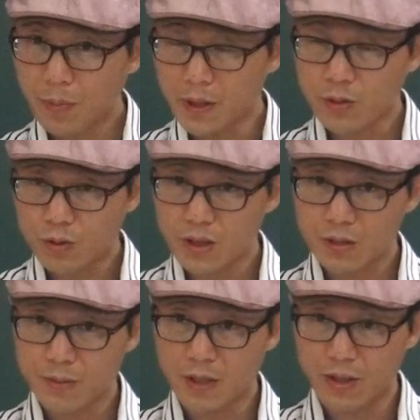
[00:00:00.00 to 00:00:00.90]

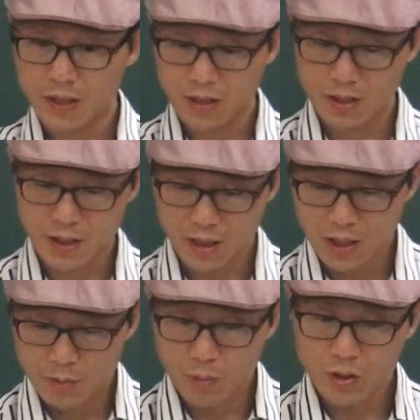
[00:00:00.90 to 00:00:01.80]
페트로이즘이 나와있으니까
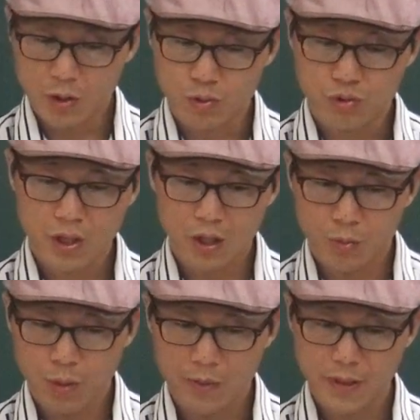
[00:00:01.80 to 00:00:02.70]
뭔가 국가하고
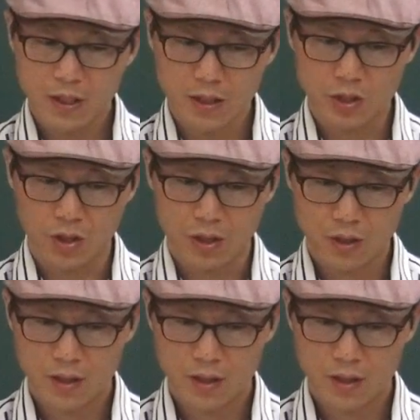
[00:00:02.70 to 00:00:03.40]
포함되는 거죠?